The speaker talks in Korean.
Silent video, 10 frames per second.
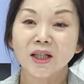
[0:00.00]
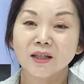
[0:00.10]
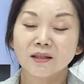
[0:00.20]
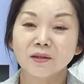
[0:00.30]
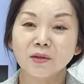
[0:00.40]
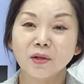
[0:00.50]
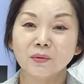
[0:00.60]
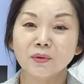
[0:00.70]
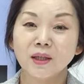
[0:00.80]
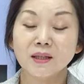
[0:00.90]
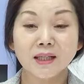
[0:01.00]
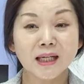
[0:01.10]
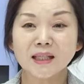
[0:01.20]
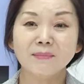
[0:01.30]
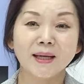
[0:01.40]
그런 경우에는
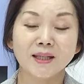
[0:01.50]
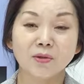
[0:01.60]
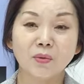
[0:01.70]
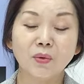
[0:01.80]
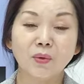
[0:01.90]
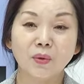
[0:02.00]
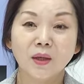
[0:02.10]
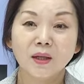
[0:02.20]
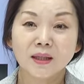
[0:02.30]
짜지 마시고